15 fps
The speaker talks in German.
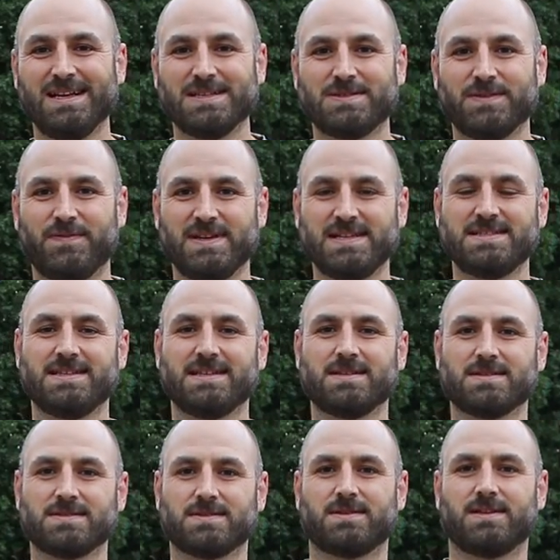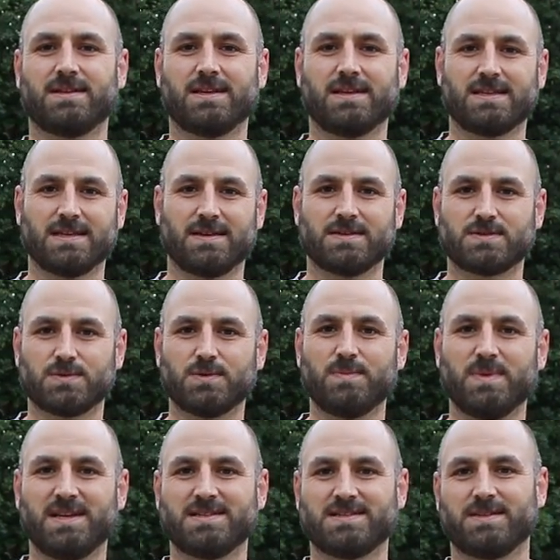zu festigen, sondern ich suche
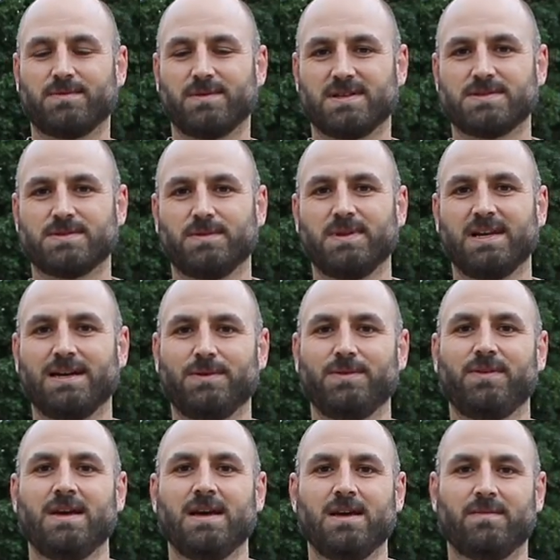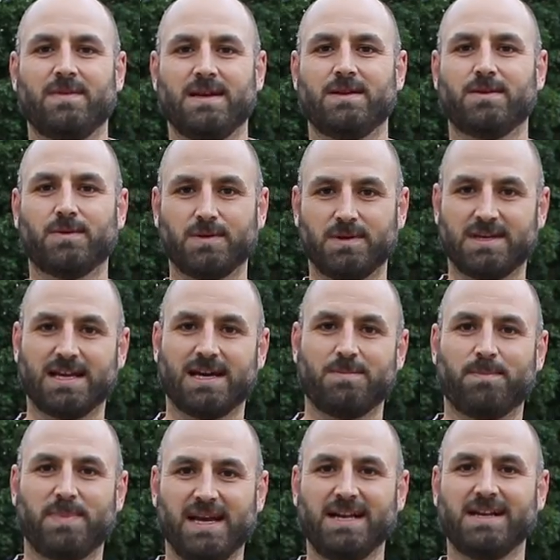mir eine Situation raus. Wenn der Hund dann
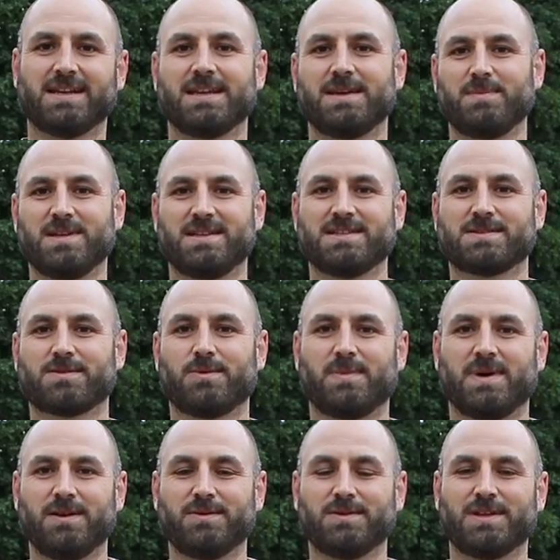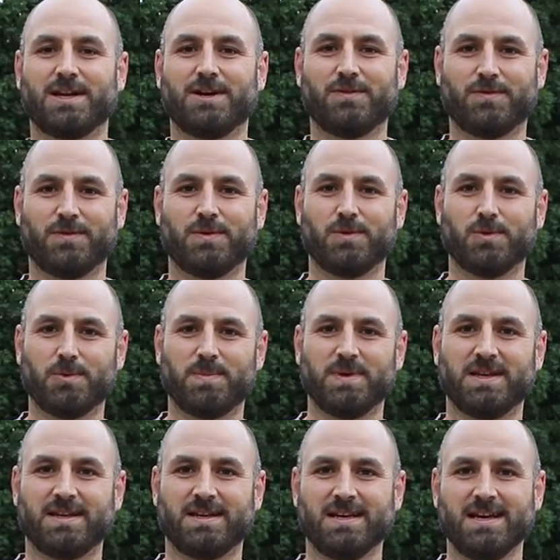bellt, gebe ich das Kommando drauf und lobe
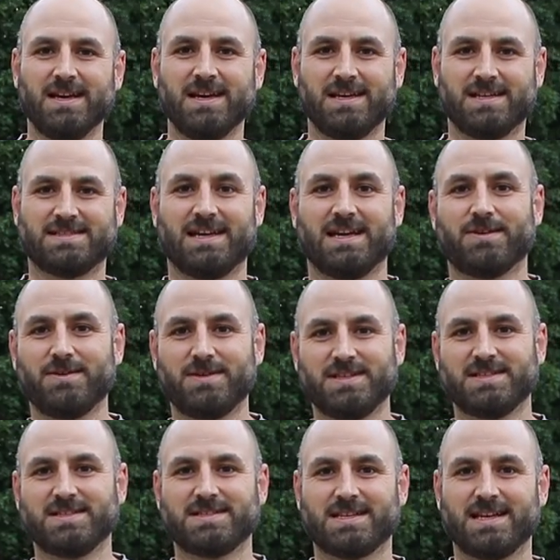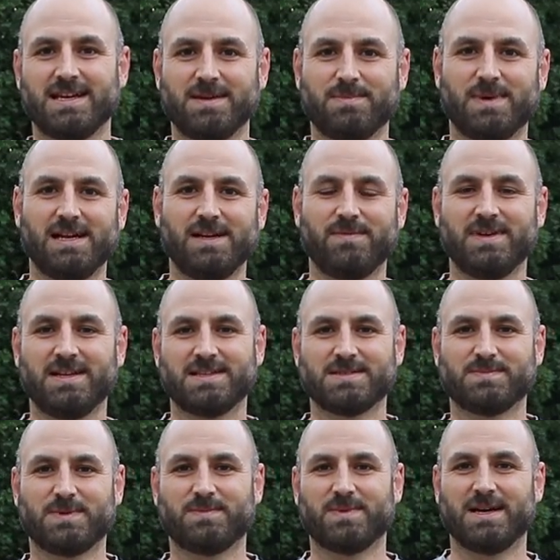ihn. Ich zeige euch das jetzt gleich mal, wie ich das
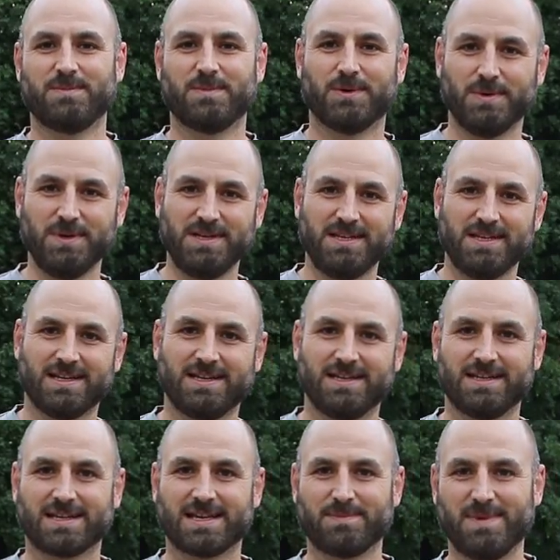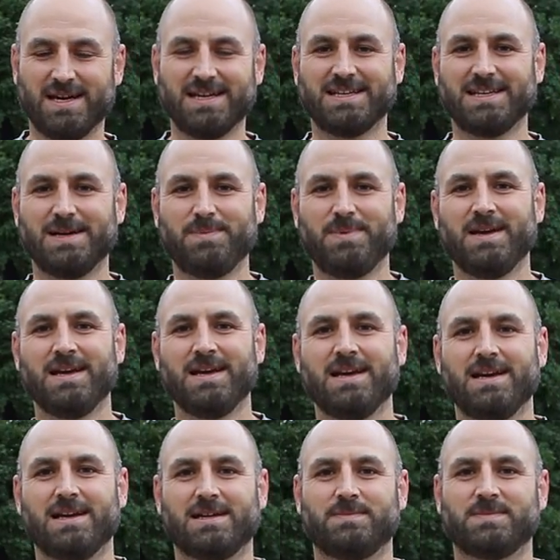das mit meinem Hund äh, gemacht habe.
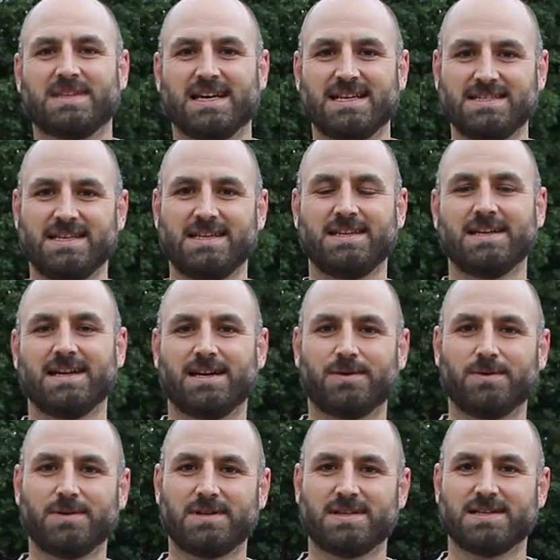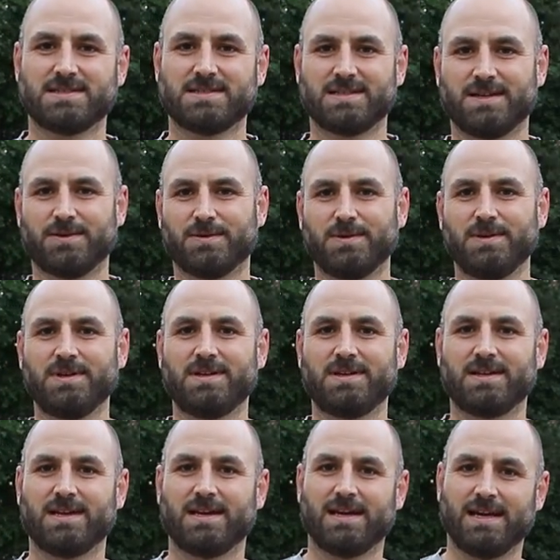Ähm, da seht ihr auch, dass der Hund
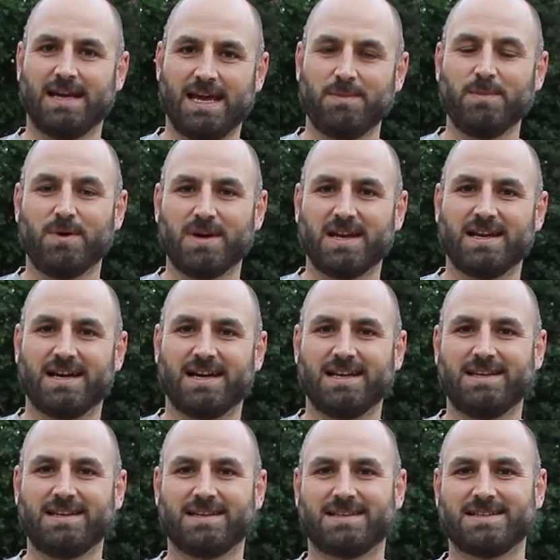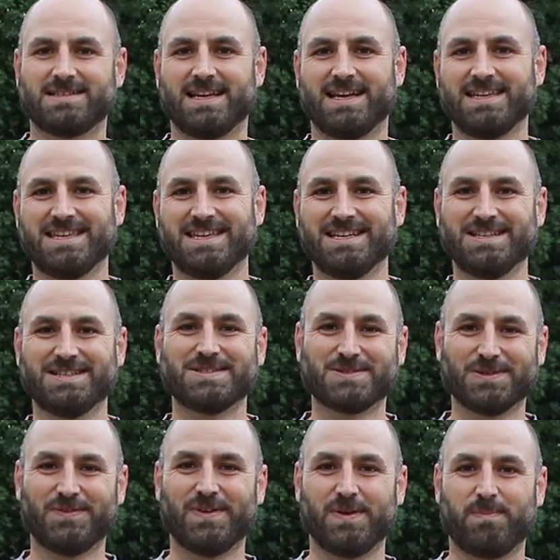Hemmungen hat, das Herrchen
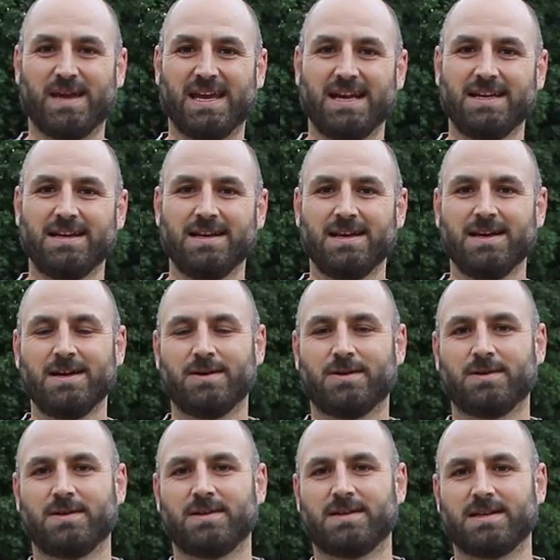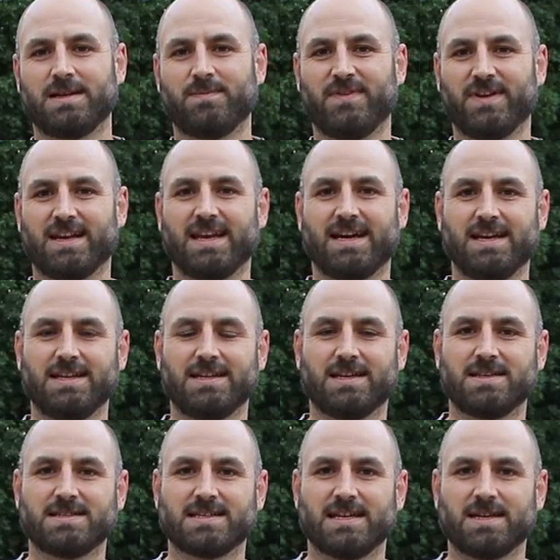zu verbellen. Und im Vergleich
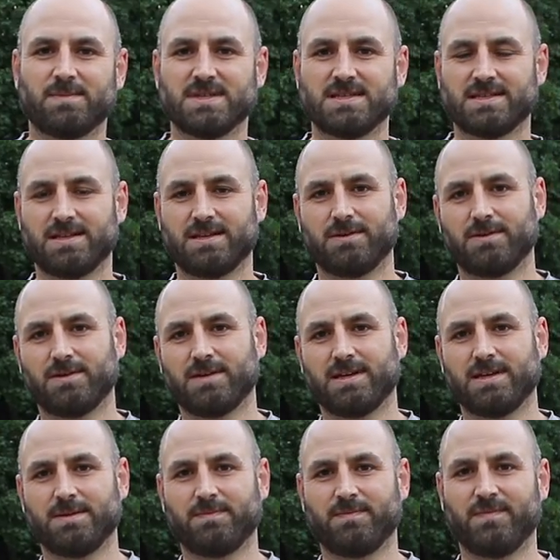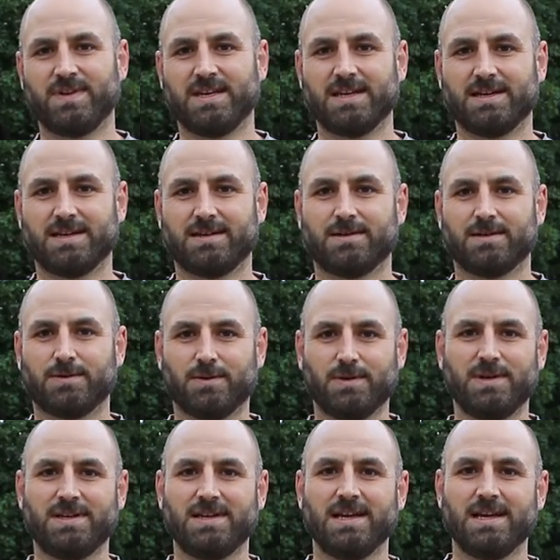dann zeigen wir es dann noch, ähm, wie der
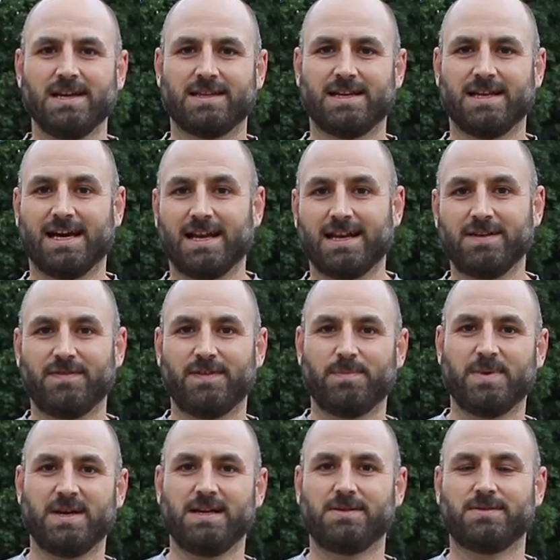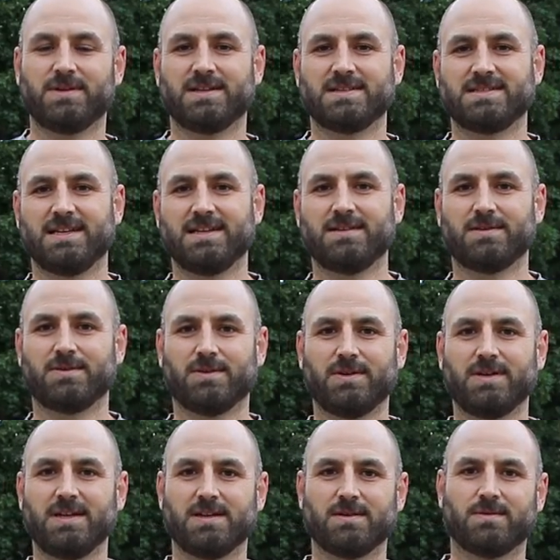Hund den Harald verbellt. Und ihr seht einen
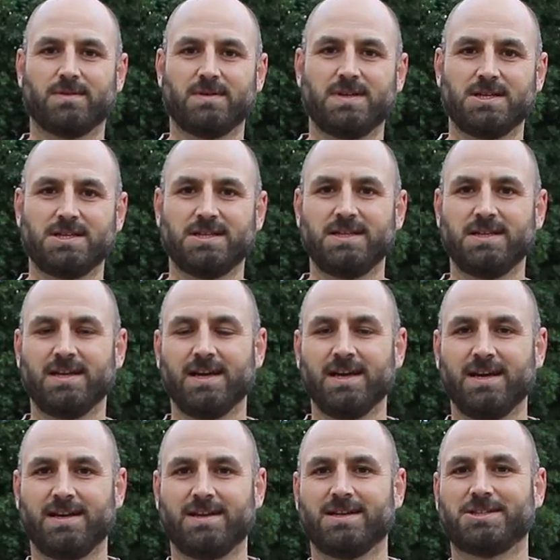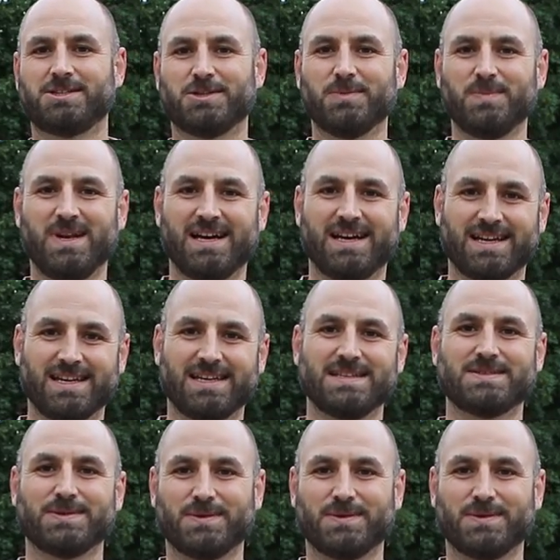deutlichen Unterschied in der Stimmlage des